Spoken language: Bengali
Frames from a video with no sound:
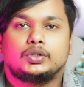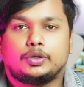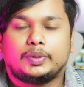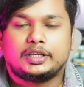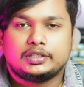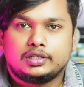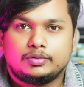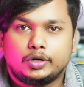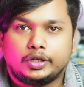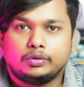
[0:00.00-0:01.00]
সবাইকে
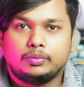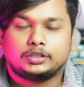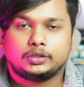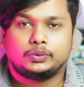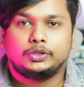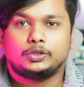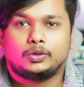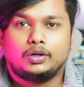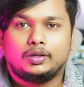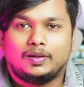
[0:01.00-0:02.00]
আসসালামু আলাইকুম আশা করি
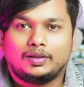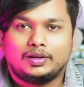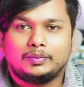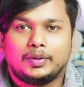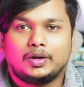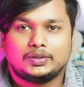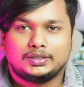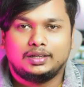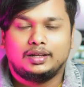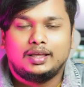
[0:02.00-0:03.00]
সকলে অনেক অনেক ভালো
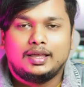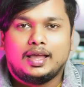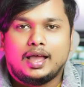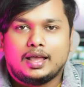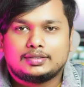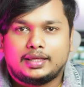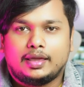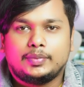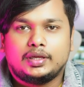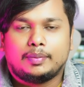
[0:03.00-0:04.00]
আছেন আজকে
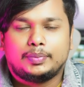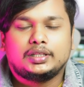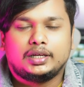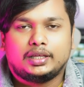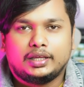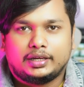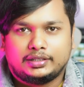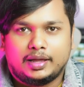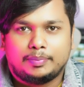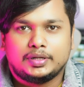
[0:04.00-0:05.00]
আমি আপনাদেরকে
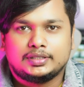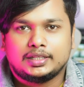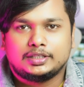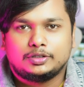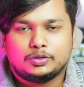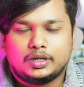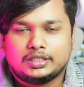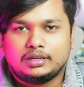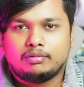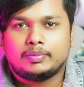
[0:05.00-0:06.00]
একটি আপডেট জানাতে চলে
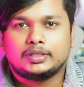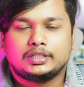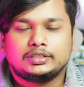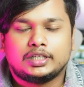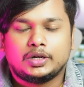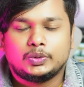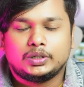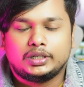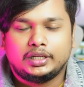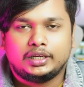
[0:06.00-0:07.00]
আসলাম আমাদের
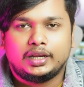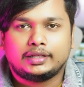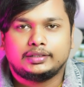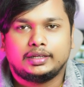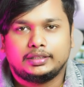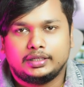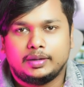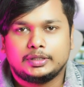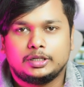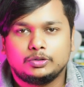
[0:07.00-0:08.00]
জানুয়ারির এক তারিখ থেকে
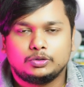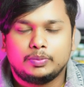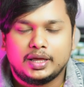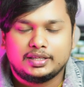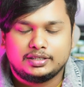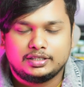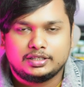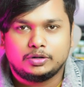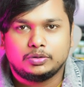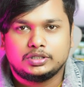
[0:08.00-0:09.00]
আমাদের নতুন ব্যাচ
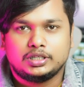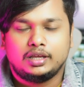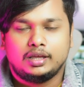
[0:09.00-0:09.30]
স্টার্ট হচ্ছে